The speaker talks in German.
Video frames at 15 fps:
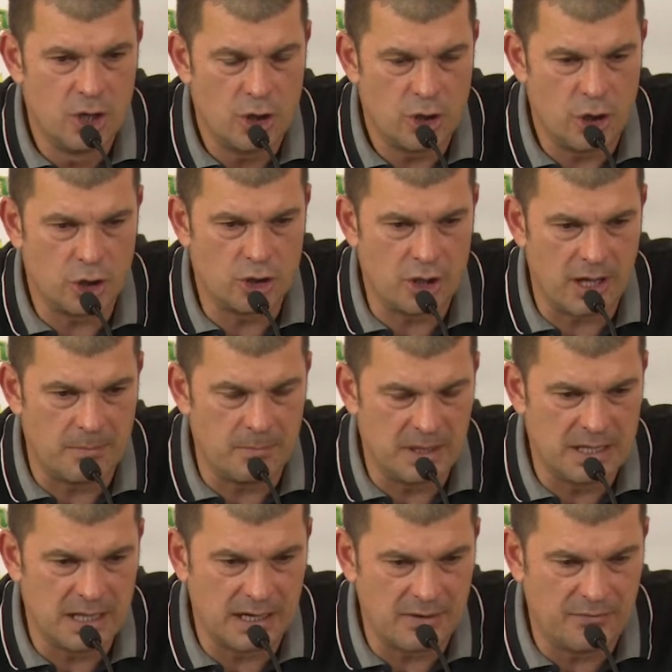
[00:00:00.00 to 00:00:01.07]
nötige
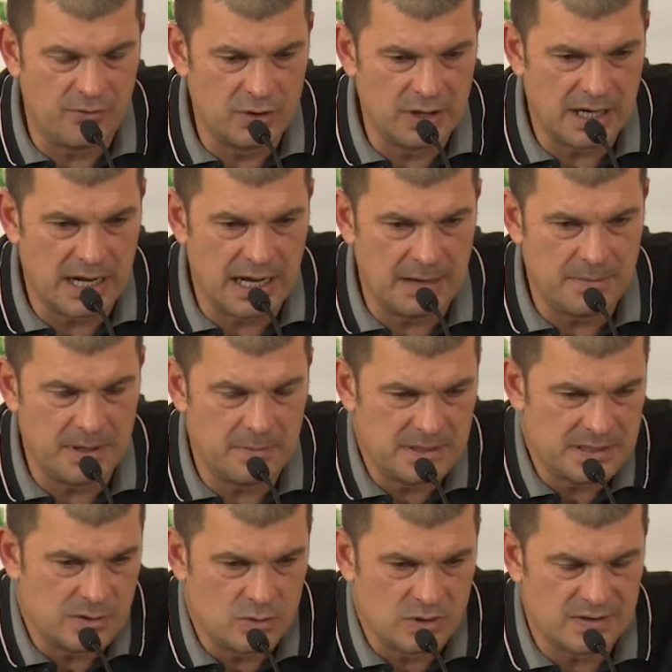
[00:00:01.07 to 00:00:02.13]
Mittel gefunden haben,
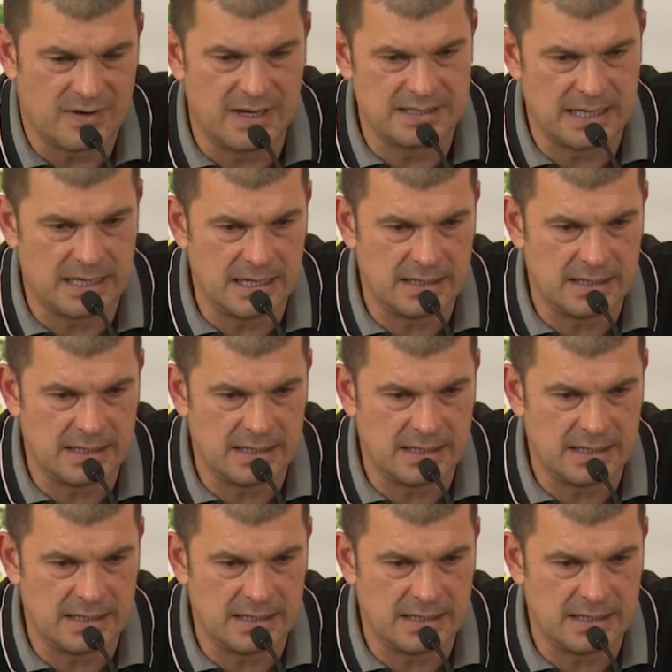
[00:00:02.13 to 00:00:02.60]
beziehungsweise